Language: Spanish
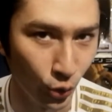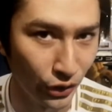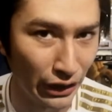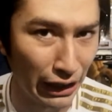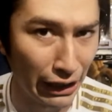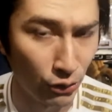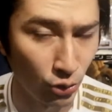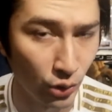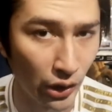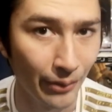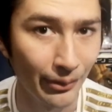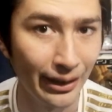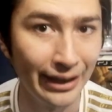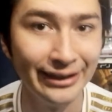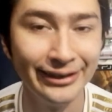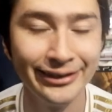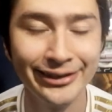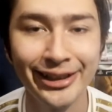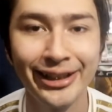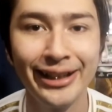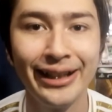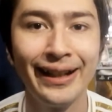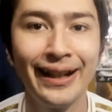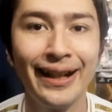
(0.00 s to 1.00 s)
una nueva
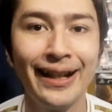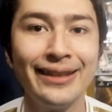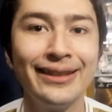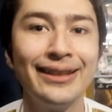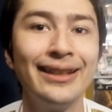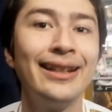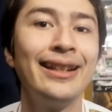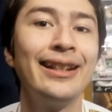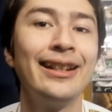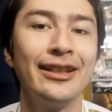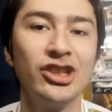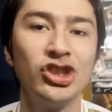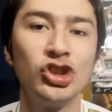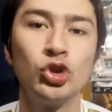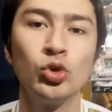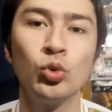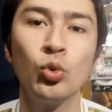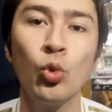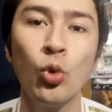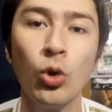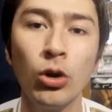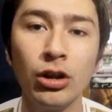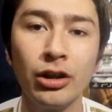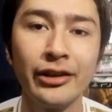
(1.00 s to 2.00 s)
entrega de
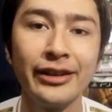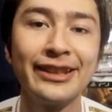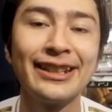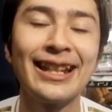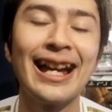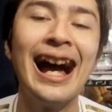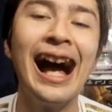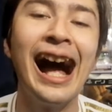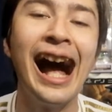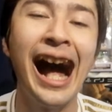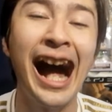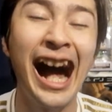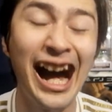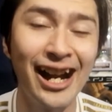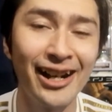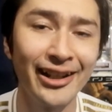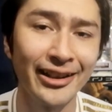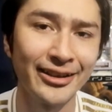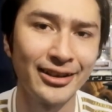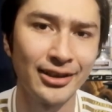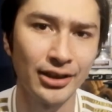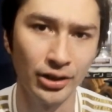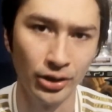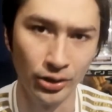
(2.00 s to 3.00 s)
Sword
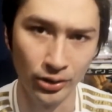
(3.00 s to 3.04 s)
Art